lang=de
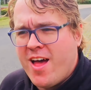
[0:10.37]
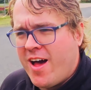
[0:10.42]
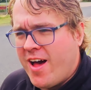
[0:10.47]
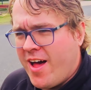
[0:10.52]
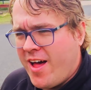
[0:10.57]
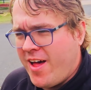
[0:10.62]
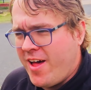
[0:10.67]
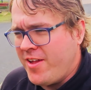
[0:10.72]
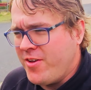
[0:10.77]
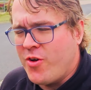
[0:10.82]

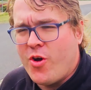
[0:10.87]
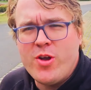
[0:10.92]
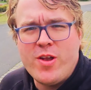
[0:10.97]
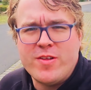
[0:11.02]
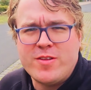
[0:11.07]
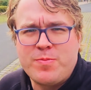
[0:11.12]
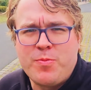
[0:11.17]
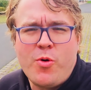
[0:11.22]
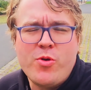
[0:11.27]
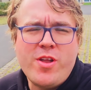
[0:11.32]
Und heute
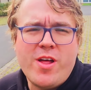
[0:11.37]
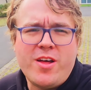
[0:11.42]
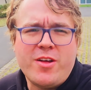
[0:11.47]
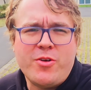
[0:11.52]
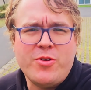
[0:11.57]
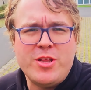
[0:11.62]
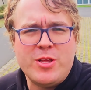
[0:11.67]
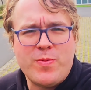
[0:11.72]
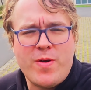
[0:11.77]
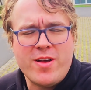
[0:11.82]
ist Montag
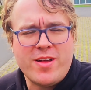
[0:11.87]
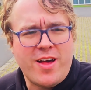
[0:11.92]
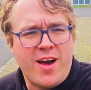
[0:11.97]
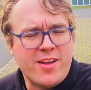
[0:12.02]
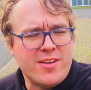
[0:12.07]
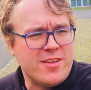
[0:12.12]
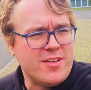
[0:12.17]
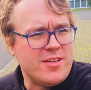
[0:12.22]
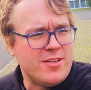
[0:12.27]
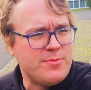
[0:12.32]
und ich war
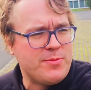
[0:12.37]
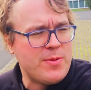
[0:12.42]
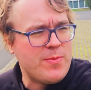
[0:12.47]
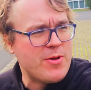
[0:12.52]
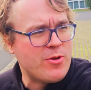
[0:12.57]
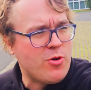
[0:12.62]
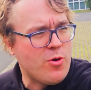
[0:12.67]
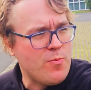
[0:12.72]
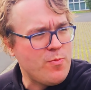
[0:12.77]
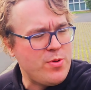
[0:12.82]
gerade bei meinem
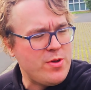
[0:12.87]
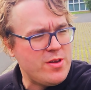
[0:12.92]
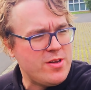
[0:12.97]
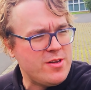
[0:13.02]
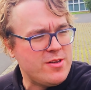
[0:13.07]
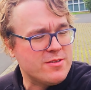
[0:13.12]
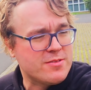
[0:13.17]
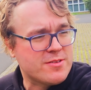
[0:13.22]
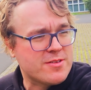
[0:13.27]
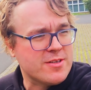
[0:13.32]

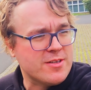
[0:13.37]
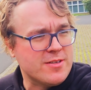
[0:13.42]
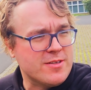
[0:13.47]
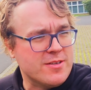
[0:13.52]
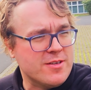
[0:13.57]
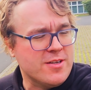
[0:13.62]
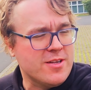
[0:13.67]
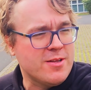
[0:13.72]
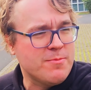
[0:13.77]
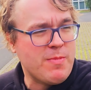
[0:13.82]
Kumpel,
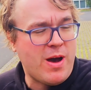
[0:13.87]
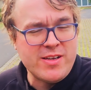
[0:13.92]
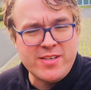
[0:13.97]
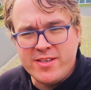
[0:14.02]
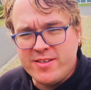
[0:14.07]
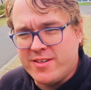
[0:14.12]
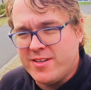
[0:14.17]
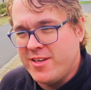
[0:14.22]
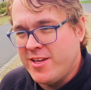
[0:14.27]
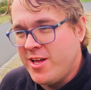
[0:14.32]
den
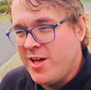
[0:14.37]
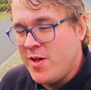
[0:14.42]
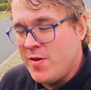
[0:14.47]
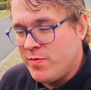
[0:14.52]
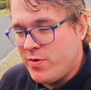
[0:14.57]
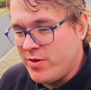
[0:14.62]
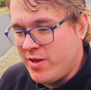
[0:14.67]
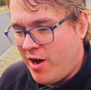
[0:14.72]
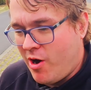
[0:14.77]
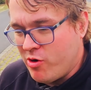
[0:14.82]
Martin
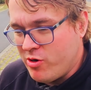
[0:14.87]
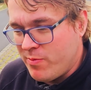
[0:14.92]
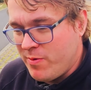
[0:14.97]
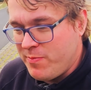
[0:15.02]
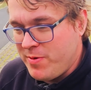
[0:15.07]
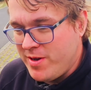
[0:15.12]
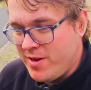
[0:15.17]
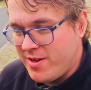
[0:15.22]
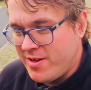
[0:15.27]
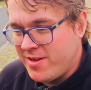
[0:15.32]
von
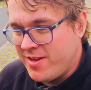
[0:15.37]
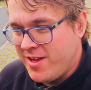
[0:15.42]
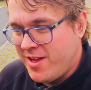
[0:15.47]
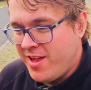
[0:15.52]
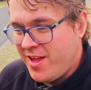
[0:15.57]
Automobile,